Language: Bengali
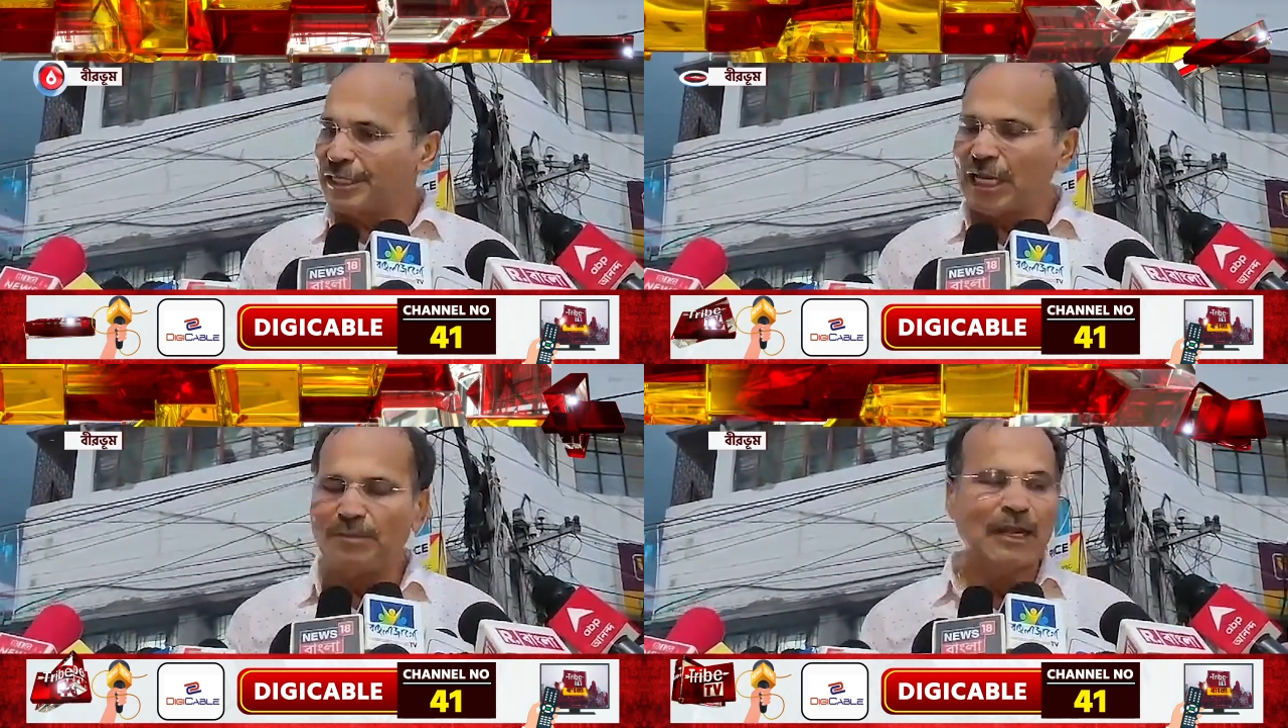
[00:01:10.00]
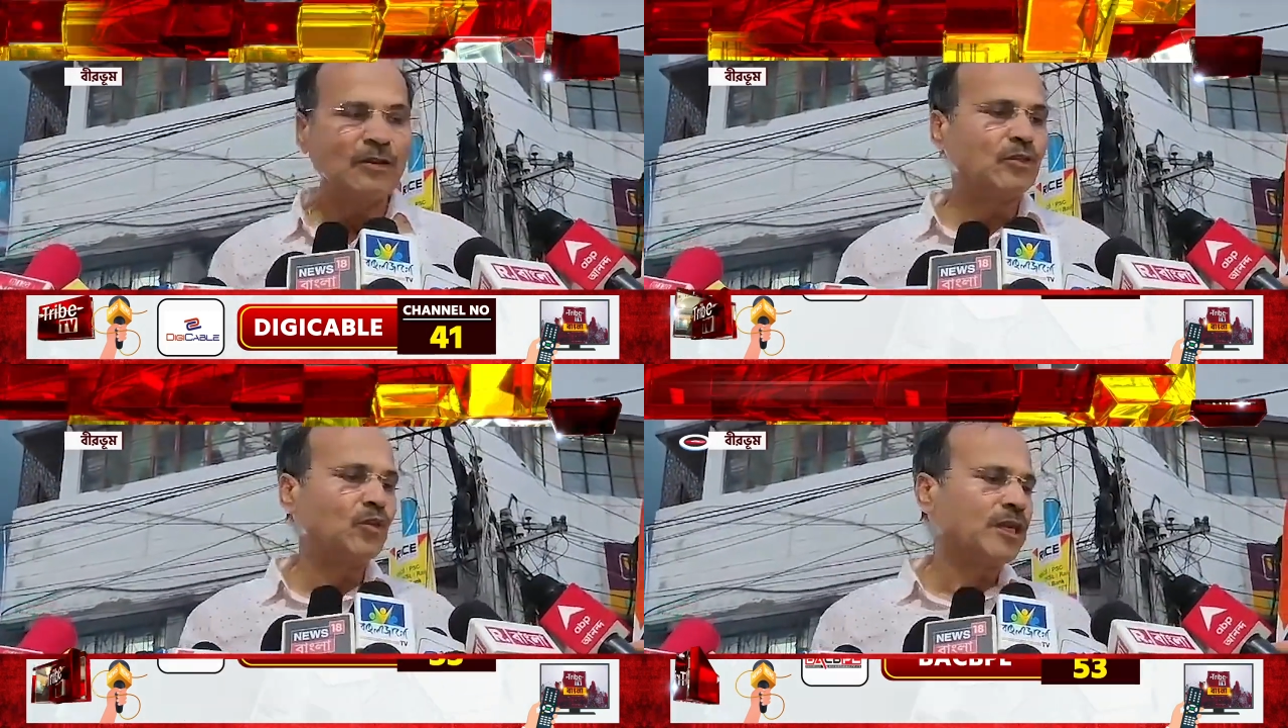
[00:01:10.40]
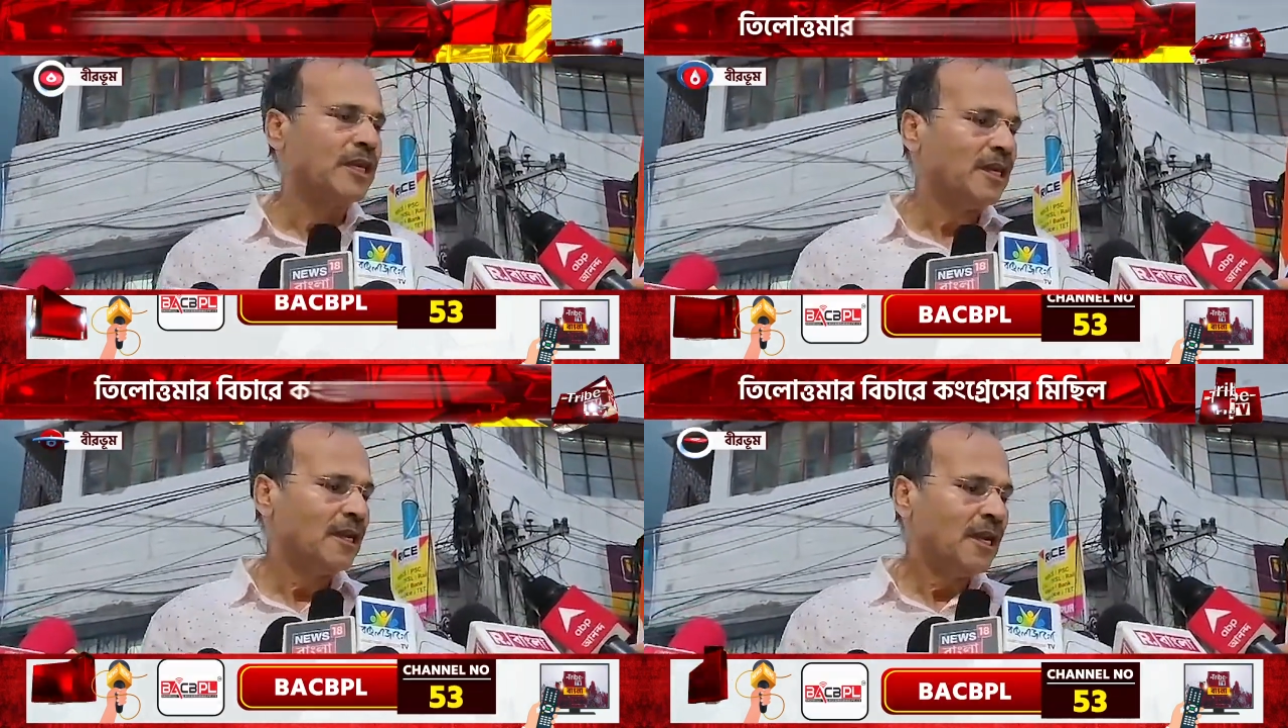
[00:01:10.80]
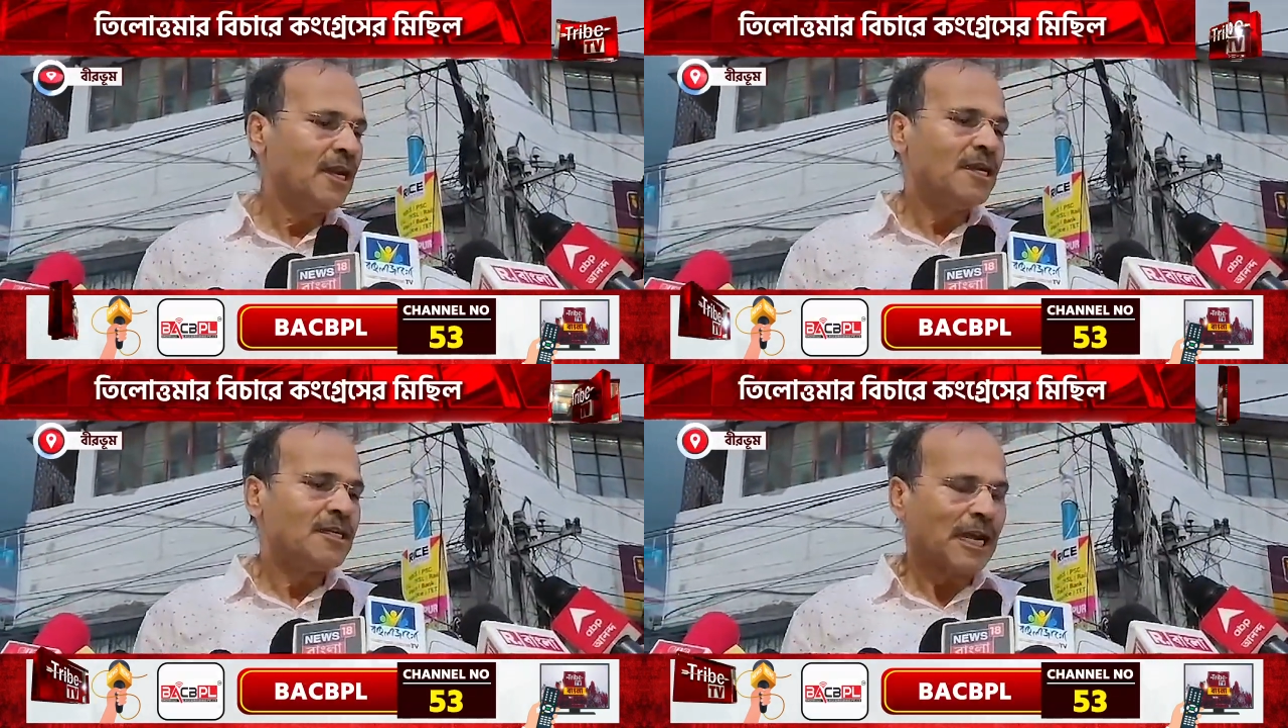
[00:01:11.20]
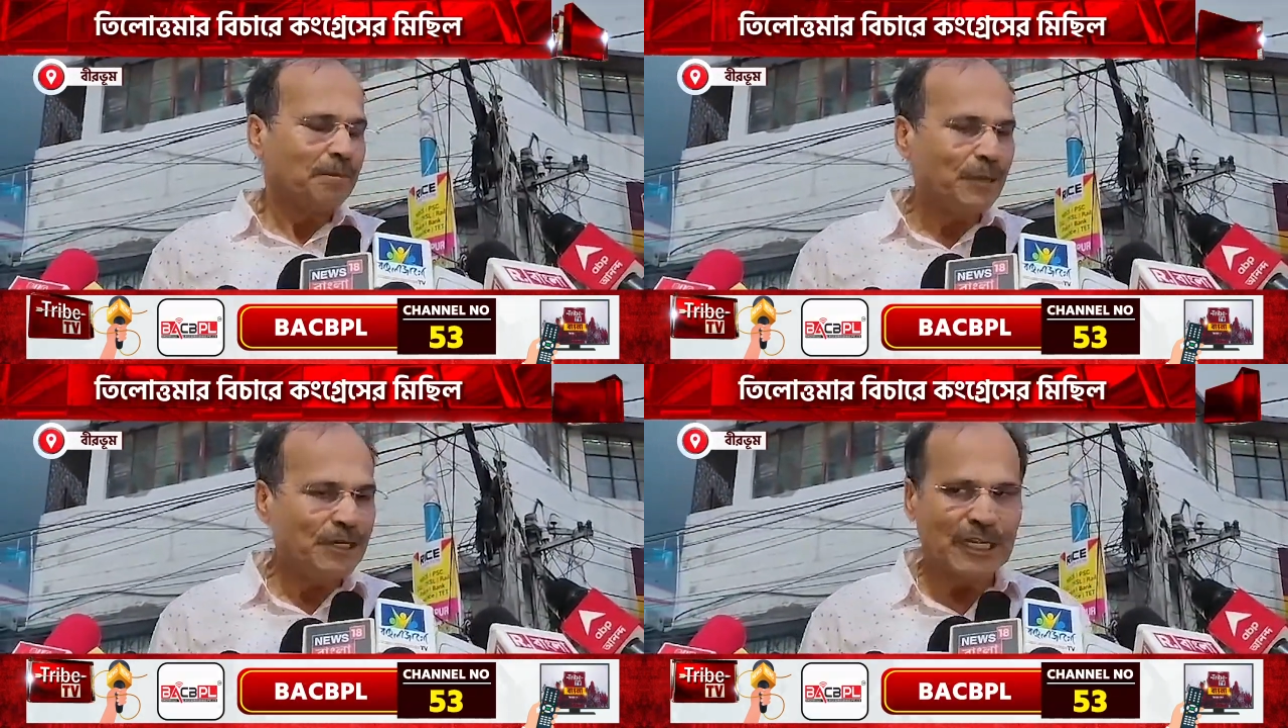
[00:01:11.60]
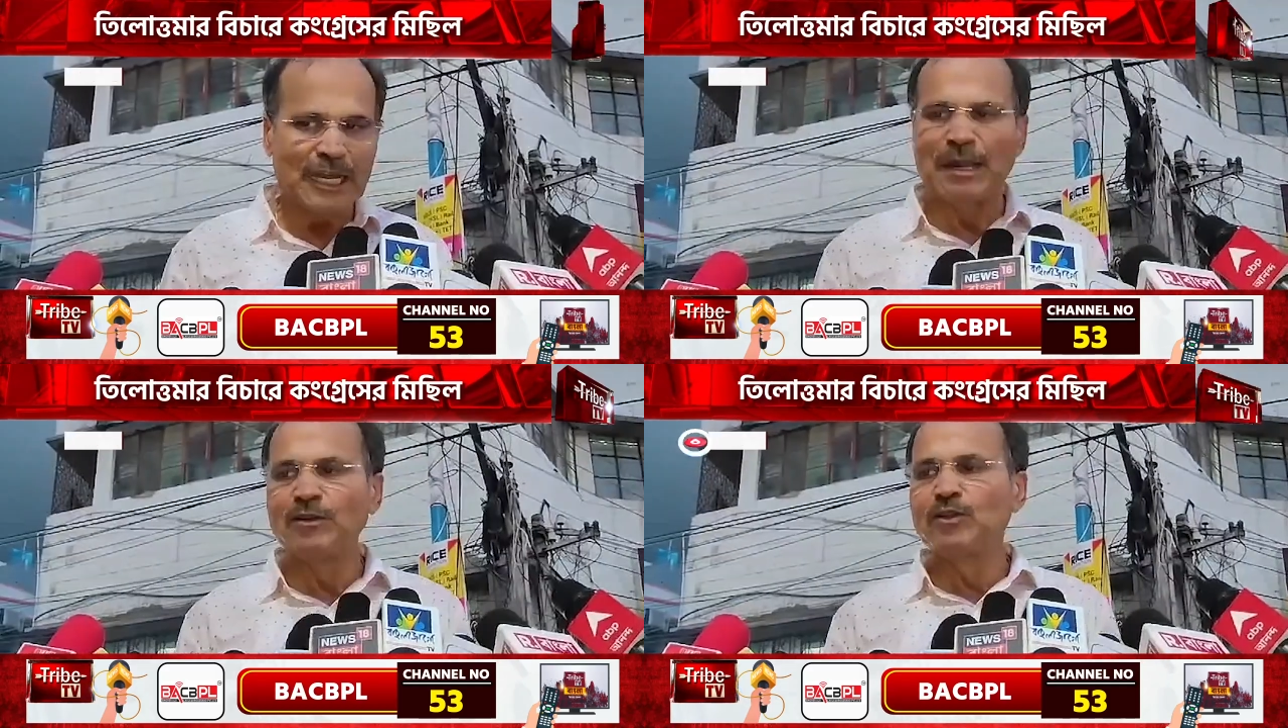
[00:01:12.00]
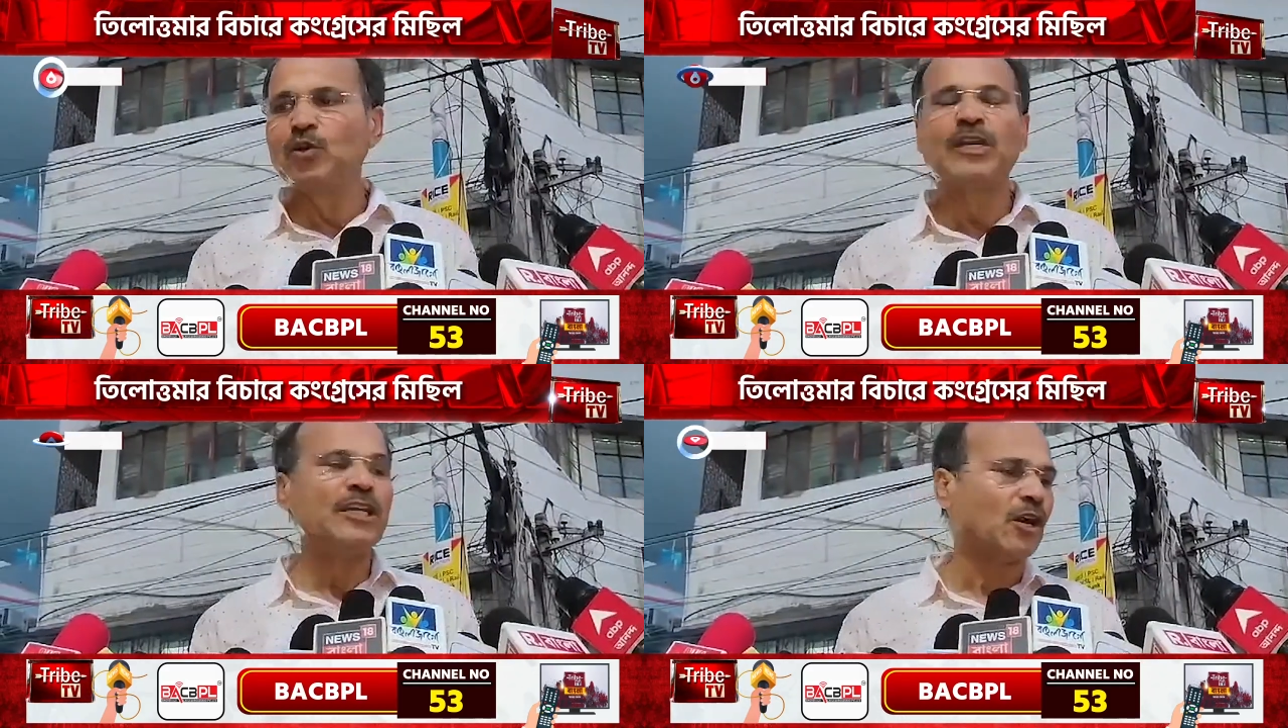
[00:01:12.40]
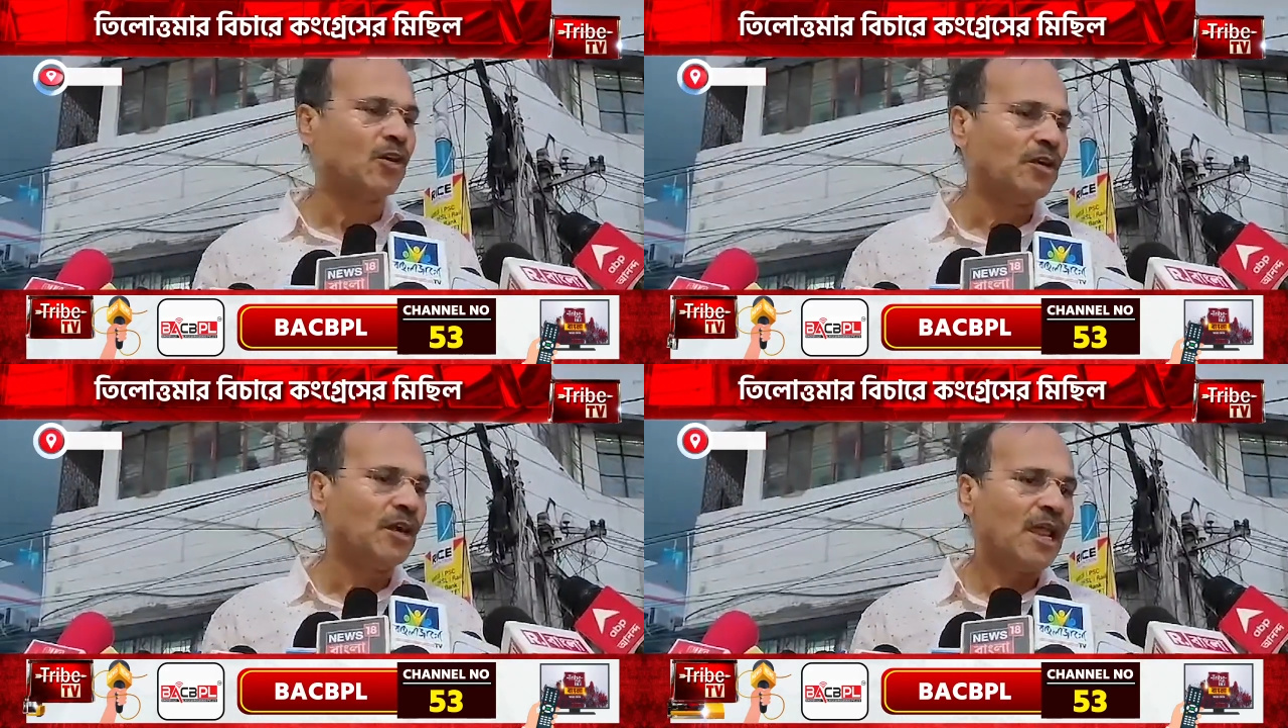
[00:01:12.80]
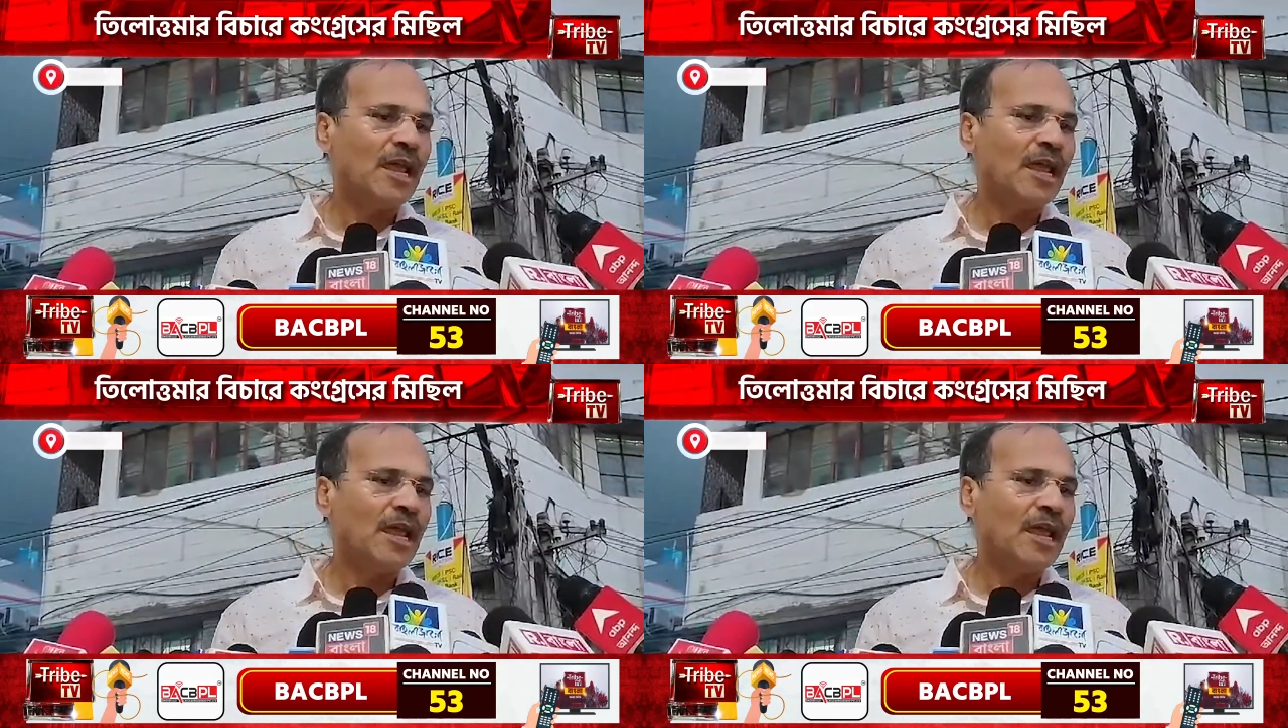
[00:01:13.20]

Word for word: দেশের মানুষ দুঃখী সারা বিশ্বের মানুষ দুঃখী যখন